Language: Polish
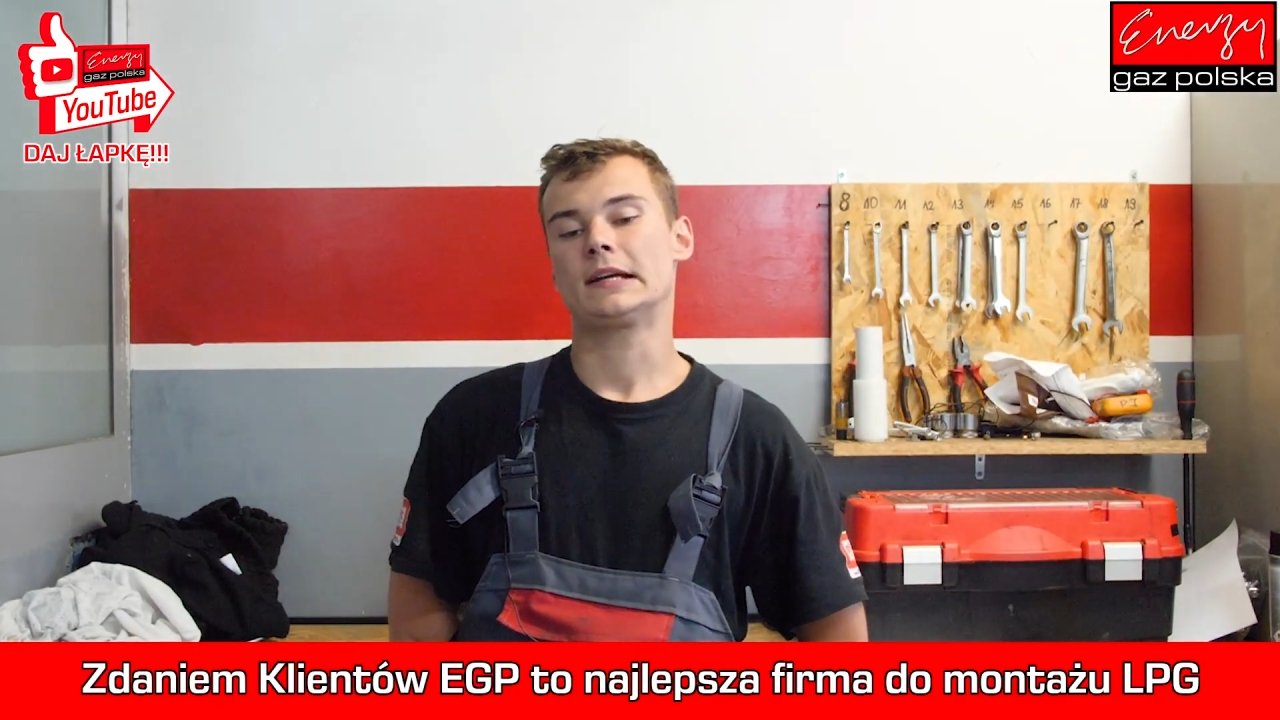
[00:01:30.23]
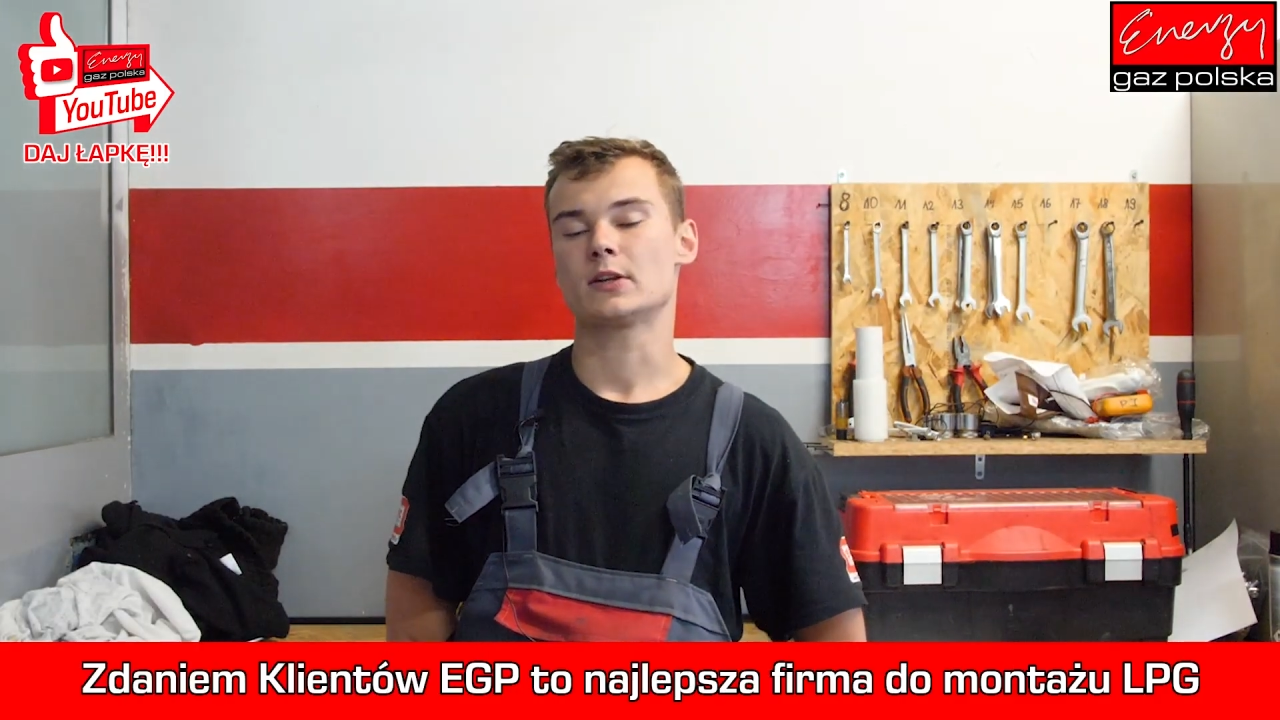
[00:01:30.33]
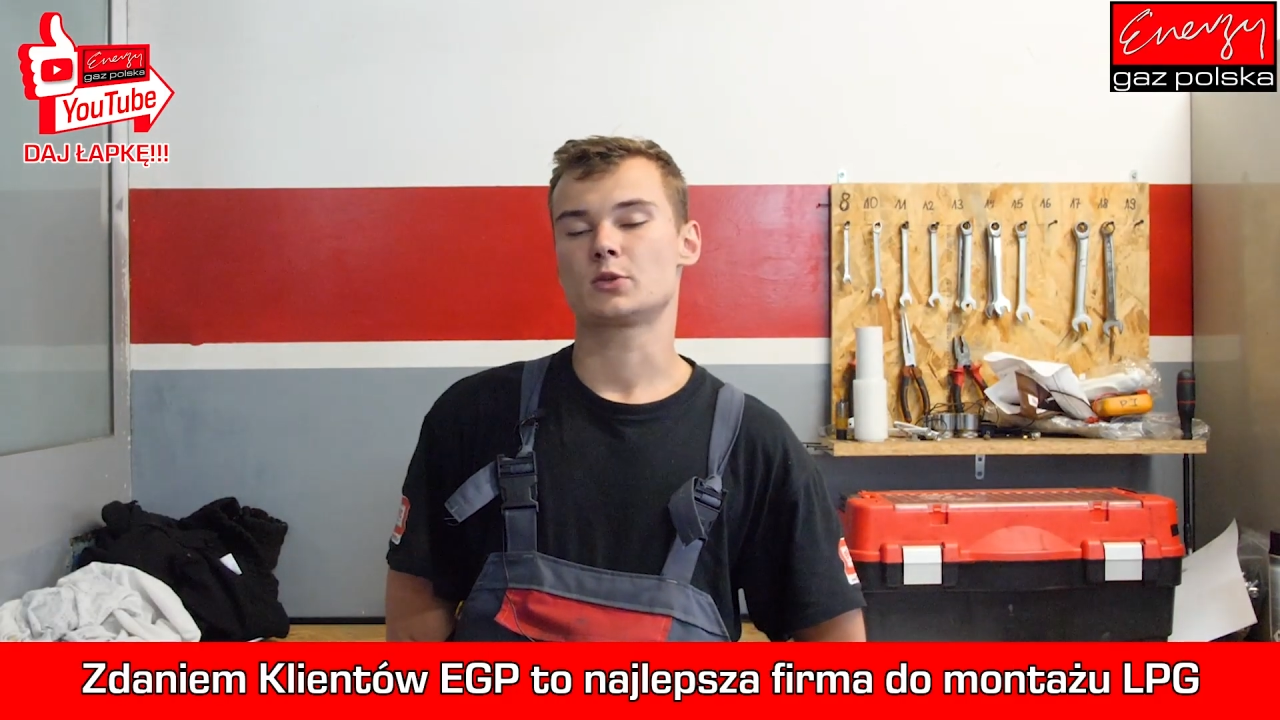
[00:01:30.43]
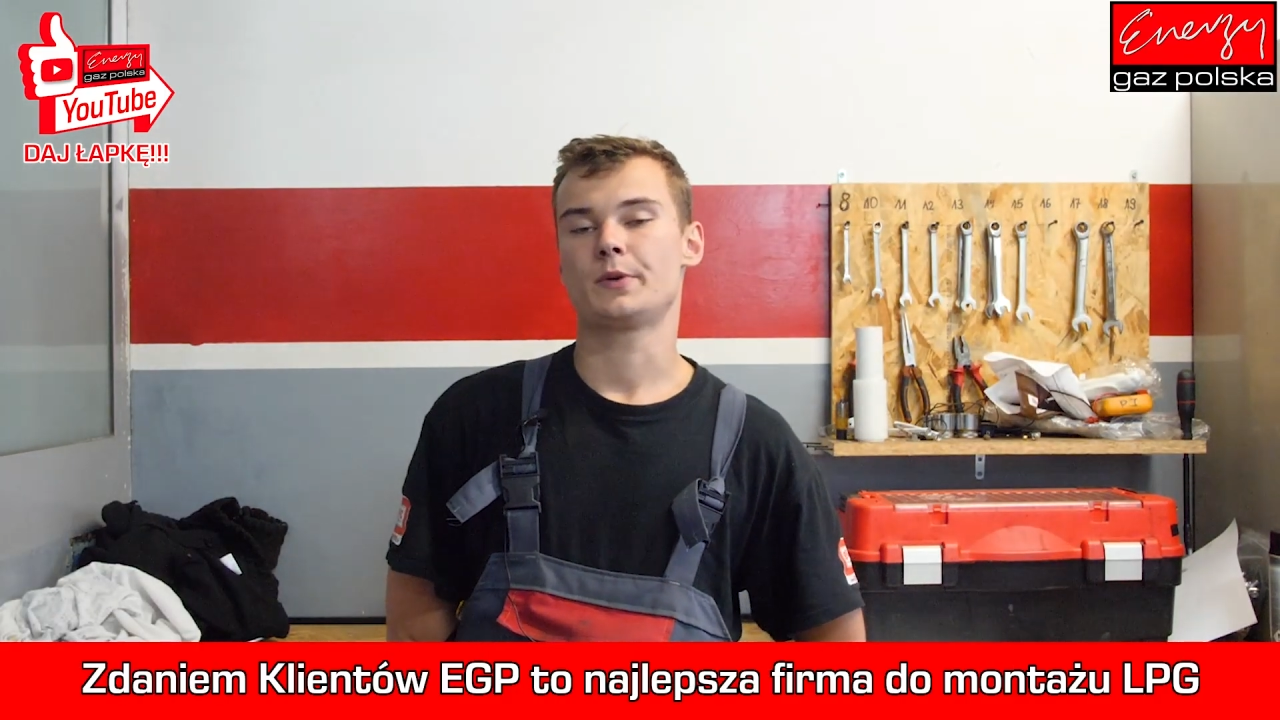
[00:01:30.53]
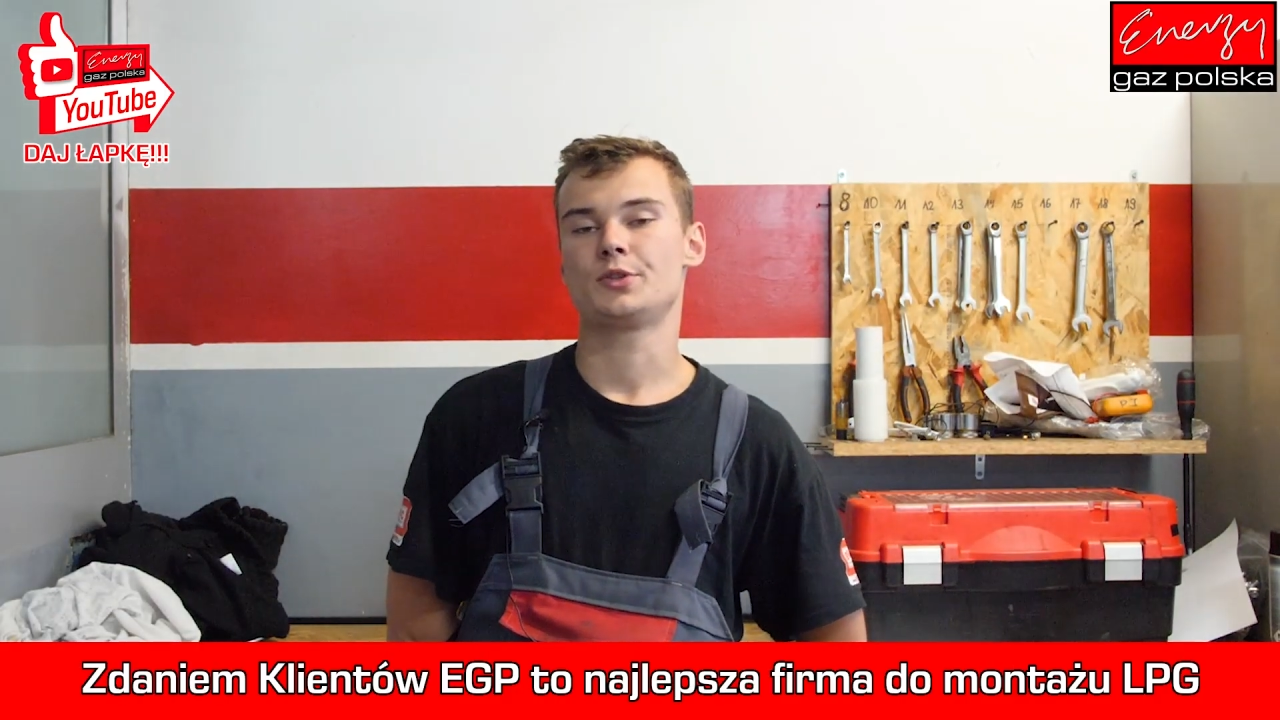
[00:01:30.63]

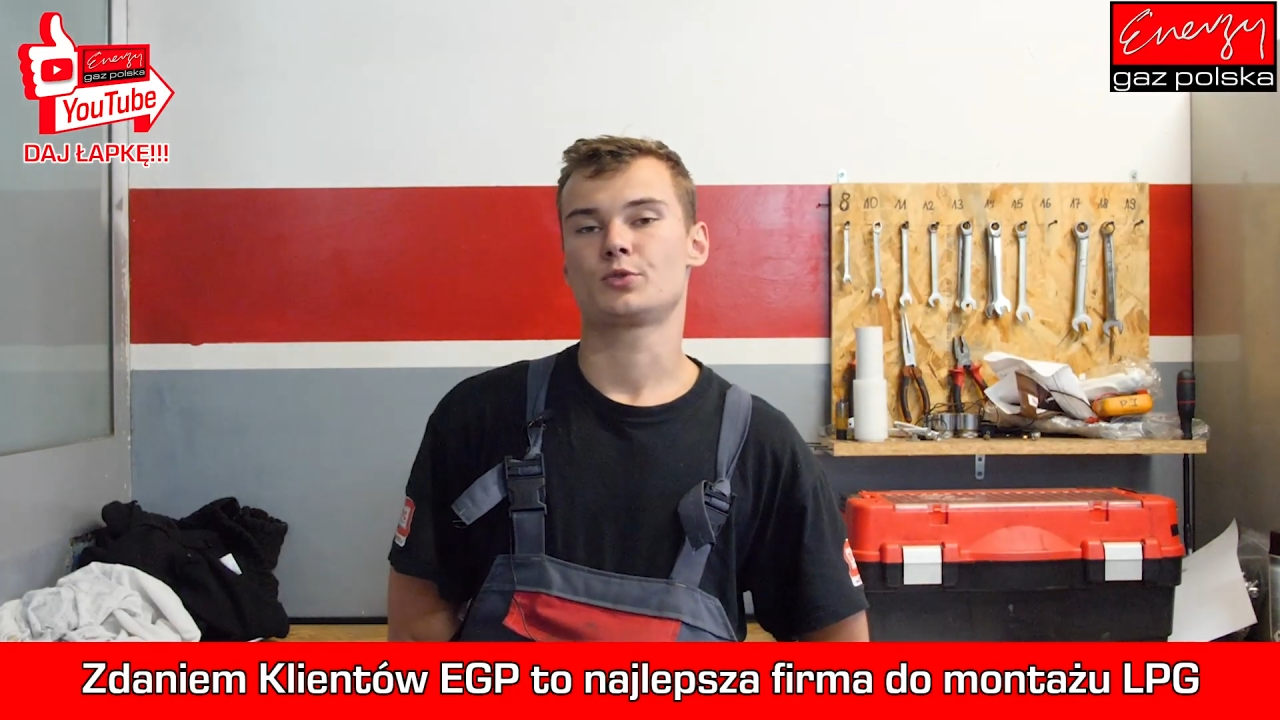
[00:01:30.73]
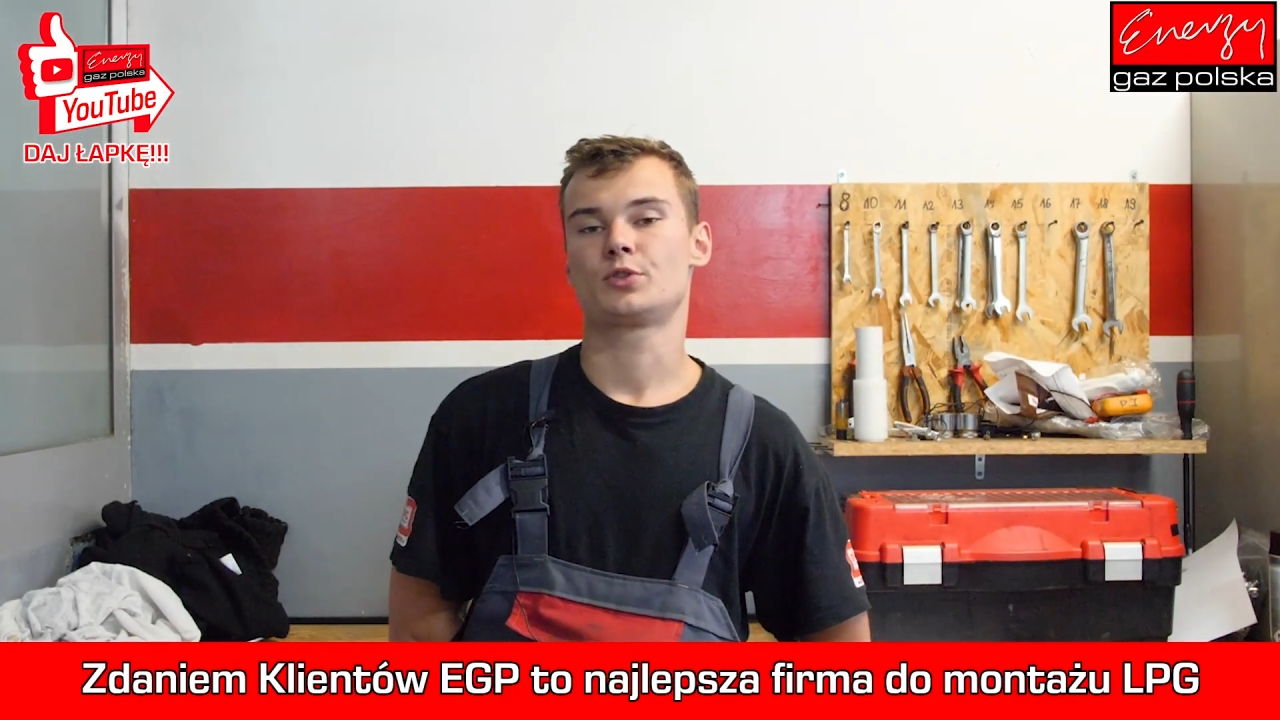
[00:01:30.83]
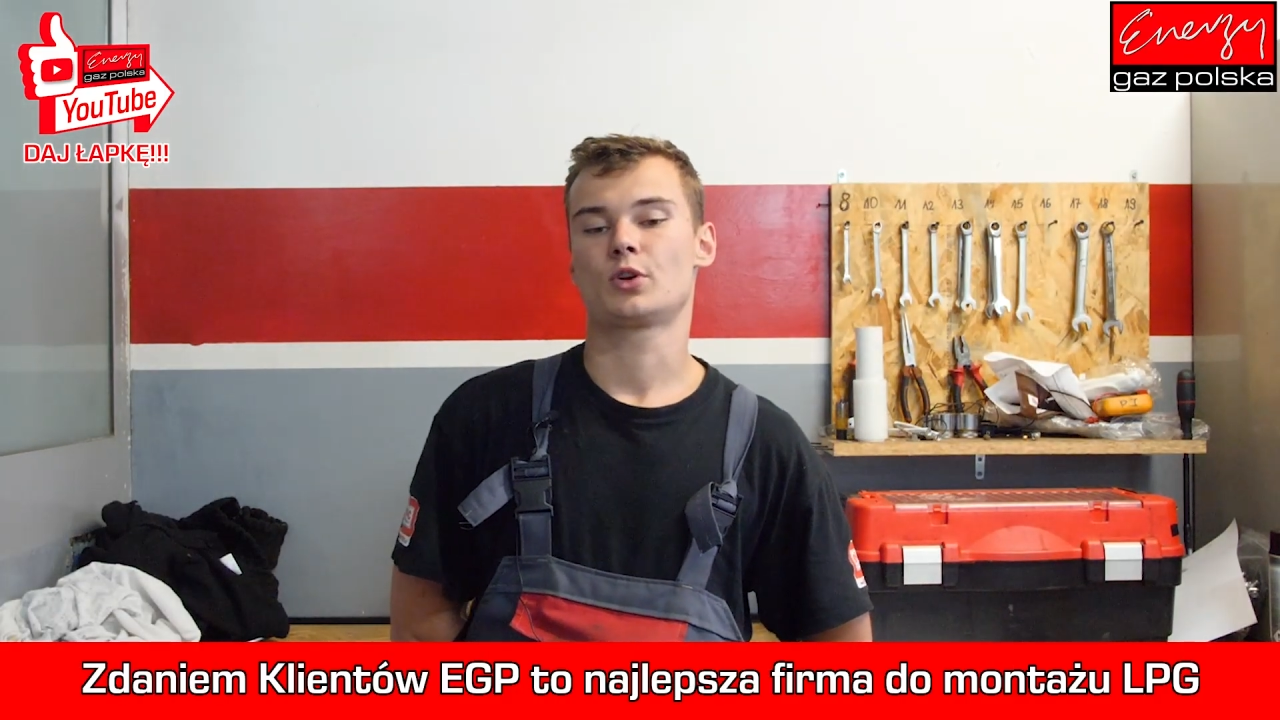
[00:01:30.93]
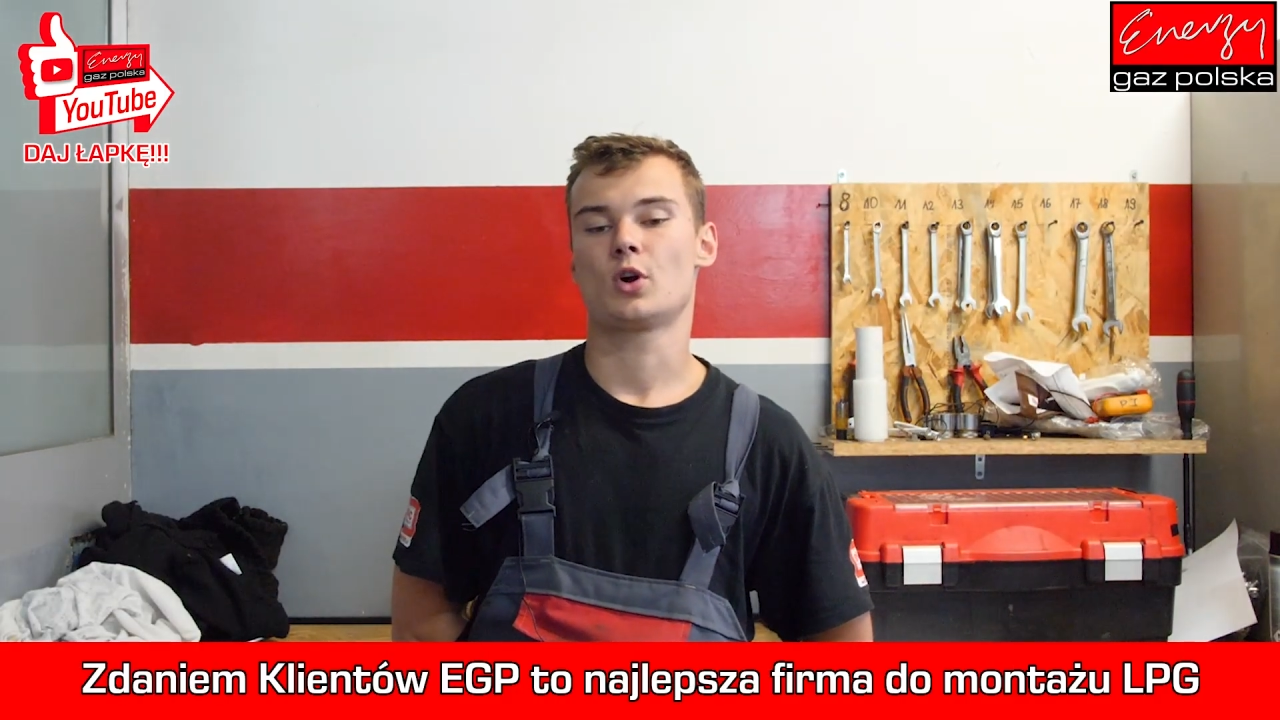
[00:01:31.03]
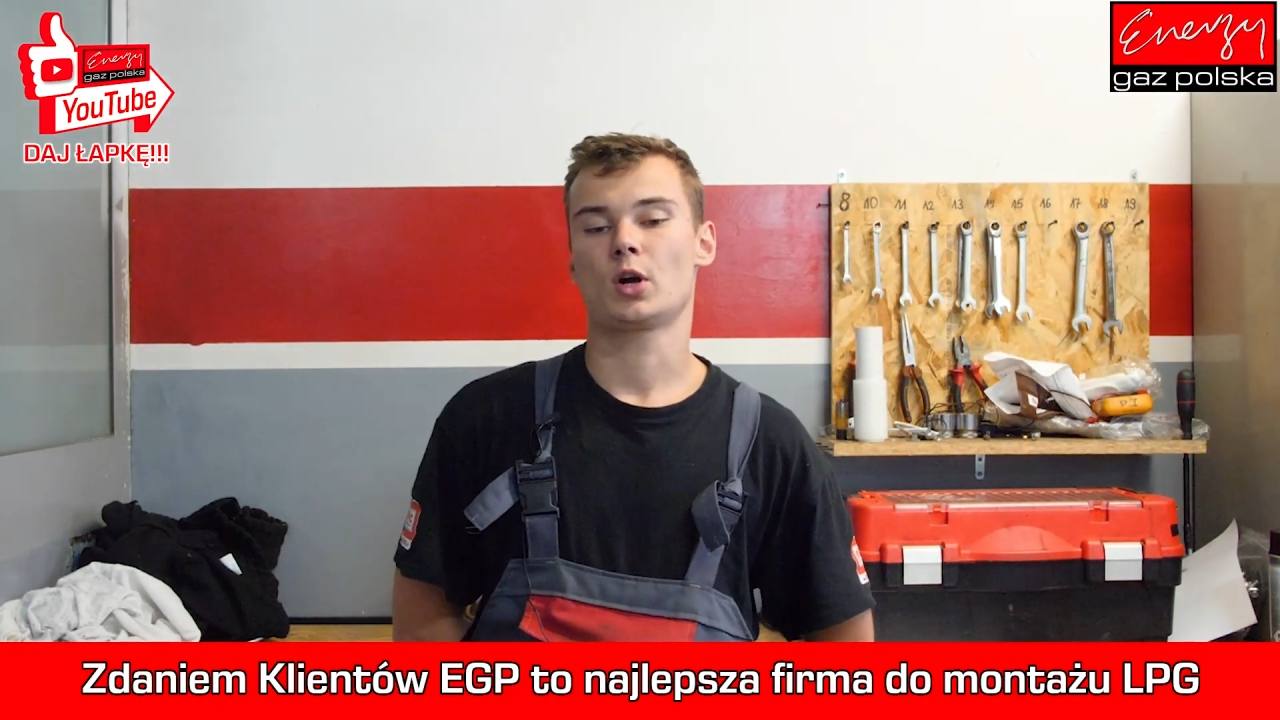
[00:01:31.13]
gazu będzie już tylko